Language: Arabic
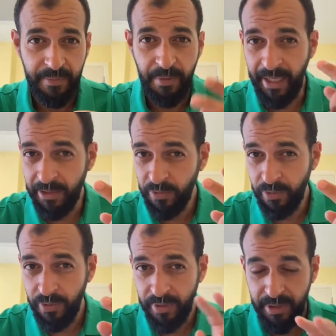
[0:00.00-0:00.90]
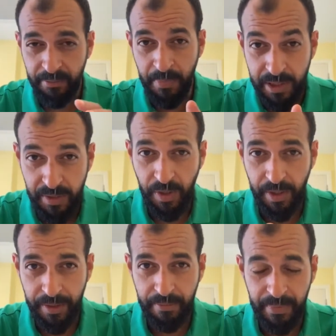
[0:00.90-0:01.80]
بيبقى عنده
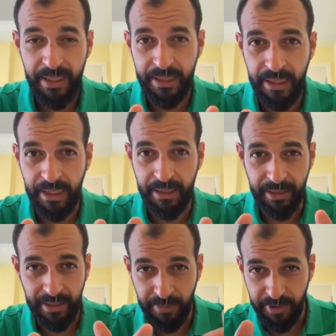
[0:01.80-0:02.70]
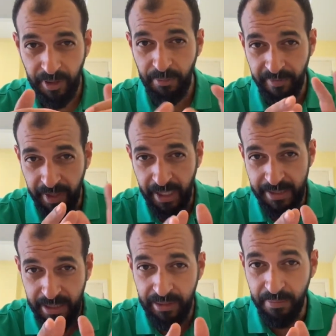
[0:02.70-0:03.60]
مسار من اتنين اللي بيتربى في
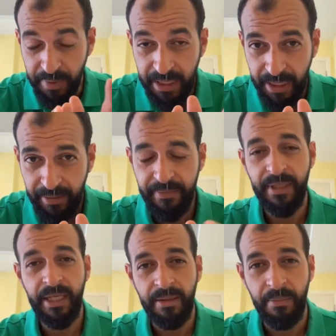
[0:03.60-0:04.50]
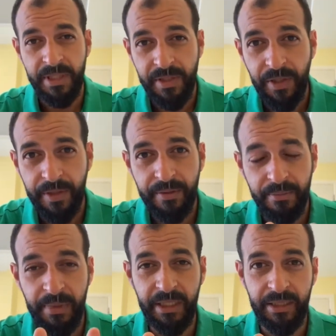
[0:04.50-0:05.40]
هذه البيئة مسار
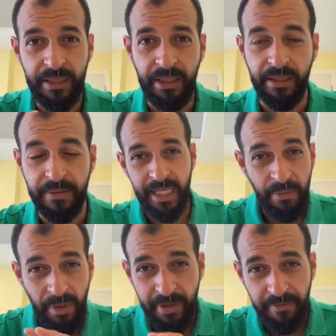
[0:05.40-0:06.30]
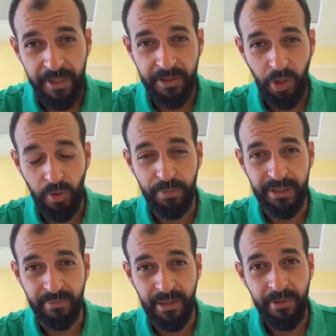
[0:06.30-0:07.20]
من اتنين يا إما بيفقد الحب
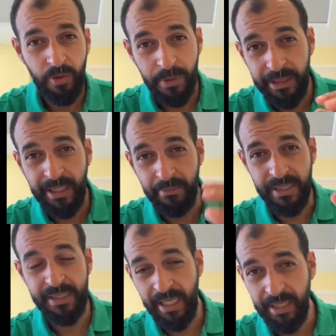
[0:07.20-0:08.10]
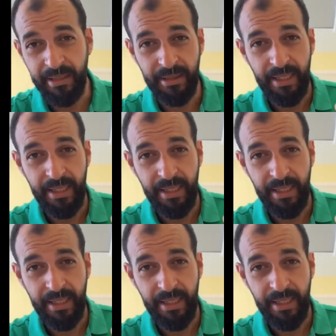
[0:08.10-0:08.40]
تماما وبيطلع مثال